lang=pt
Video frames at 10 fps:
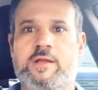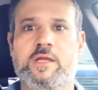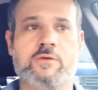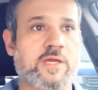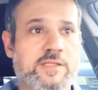
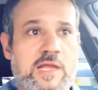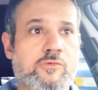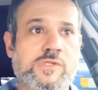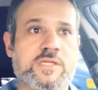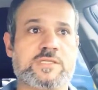O que está
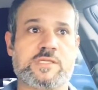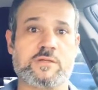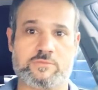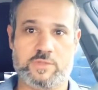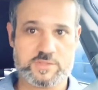
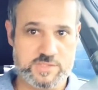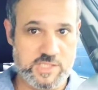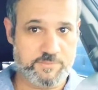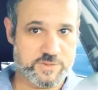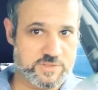acontecendo?
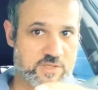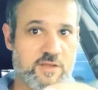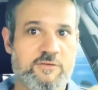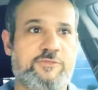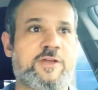Simples,
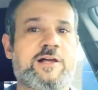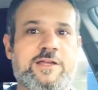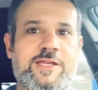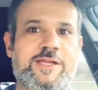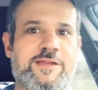fica
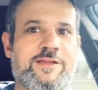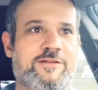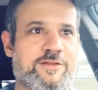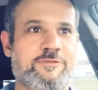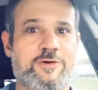aí
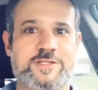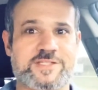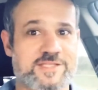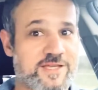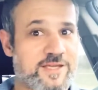que
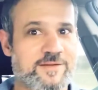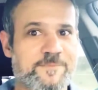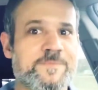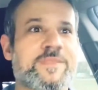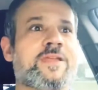você
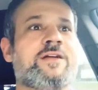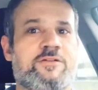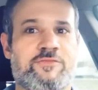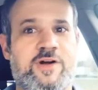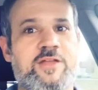
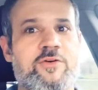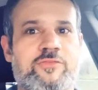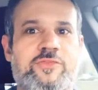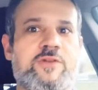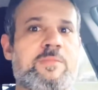vai
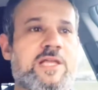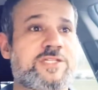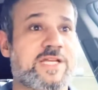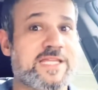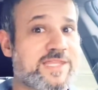ouvir uma
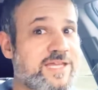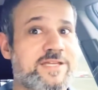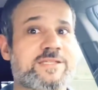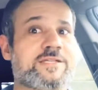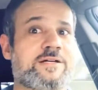dica
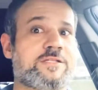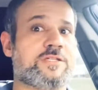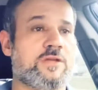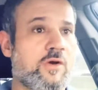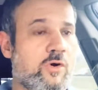
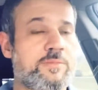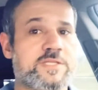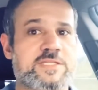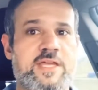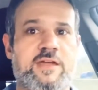interessante.
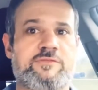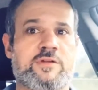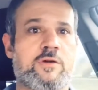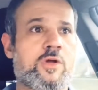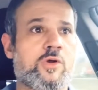Observe,
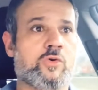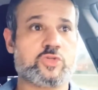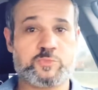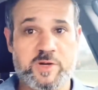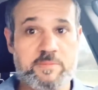um
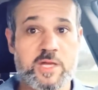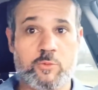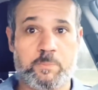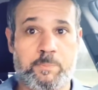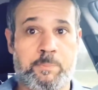dos
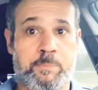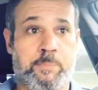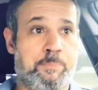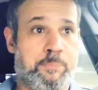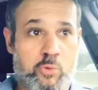primeiros
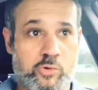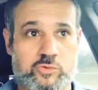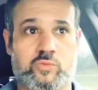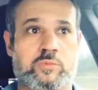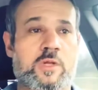
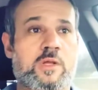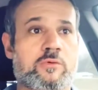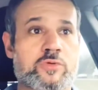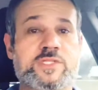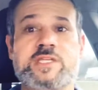pontos
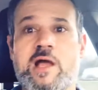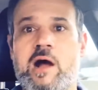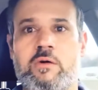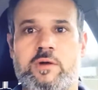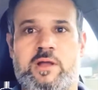
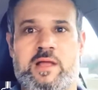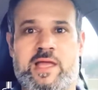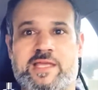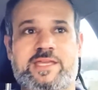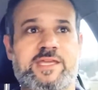crucial
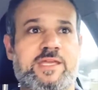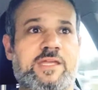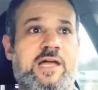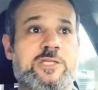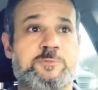é
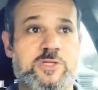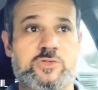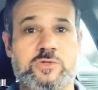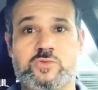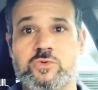que as
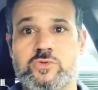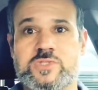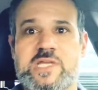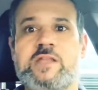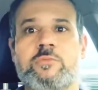pessoas, quando
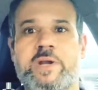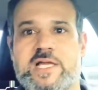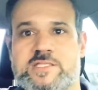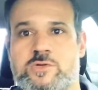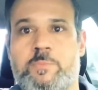saem do
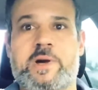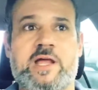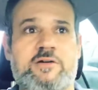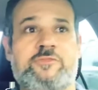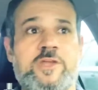Brasil
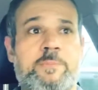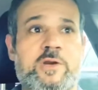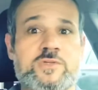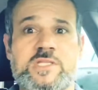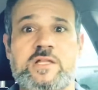para vir
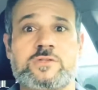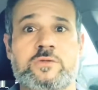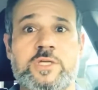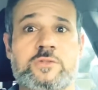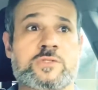para os Estados
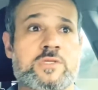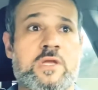Unidos,